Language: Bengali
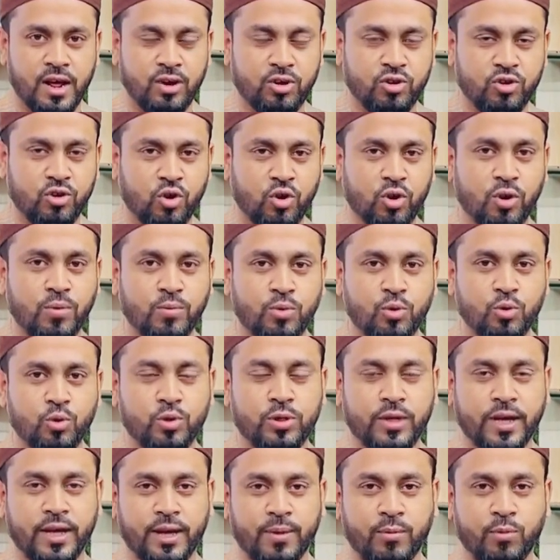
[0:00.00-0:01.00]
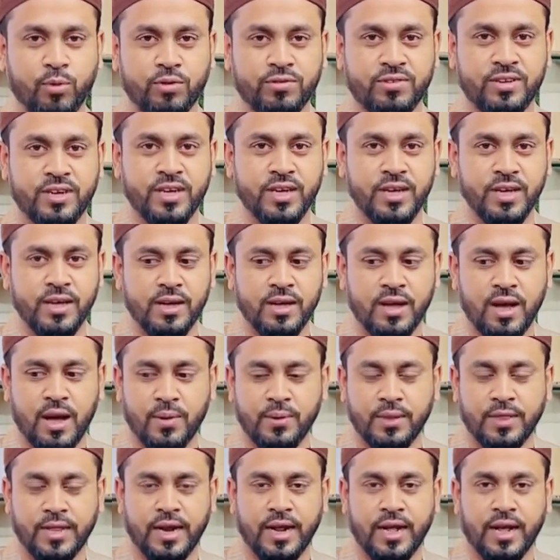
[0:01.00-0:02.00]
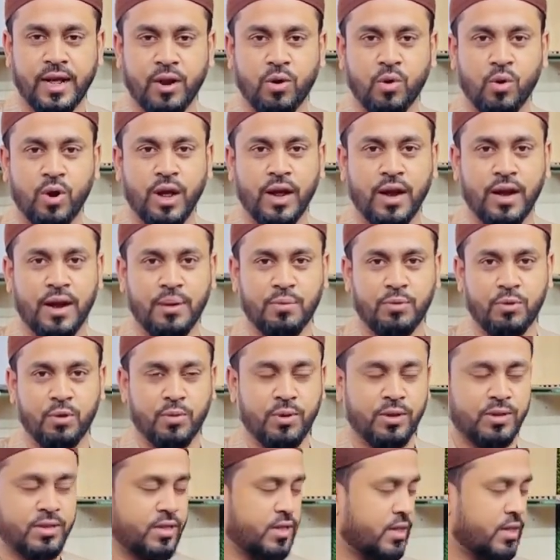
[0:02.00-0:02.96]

শোরুম টু থেকে বলছি আমাদের এখানে অনেক ল্যাপটপ আছে